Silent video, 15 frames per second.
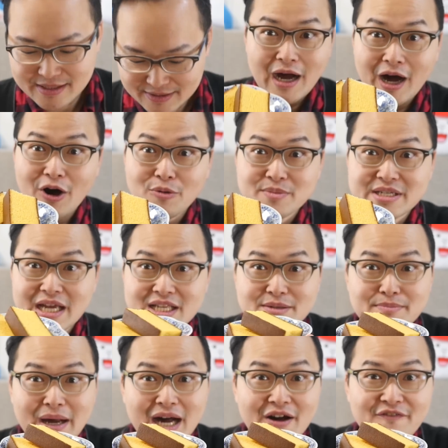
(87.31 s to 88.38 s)
好，我们现在已经
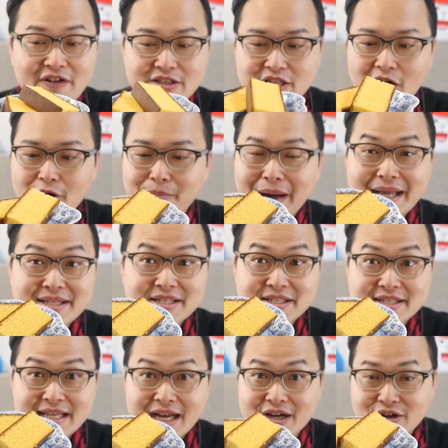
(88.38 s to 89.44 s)
把它放到盘子
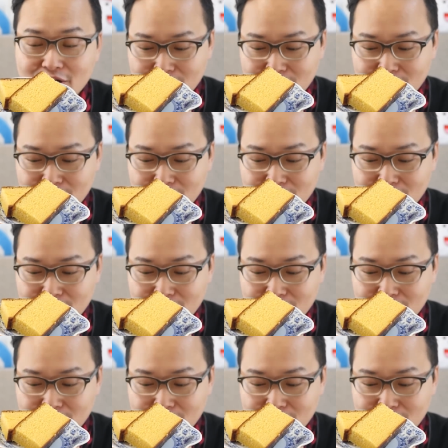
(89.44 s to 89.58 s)
上了。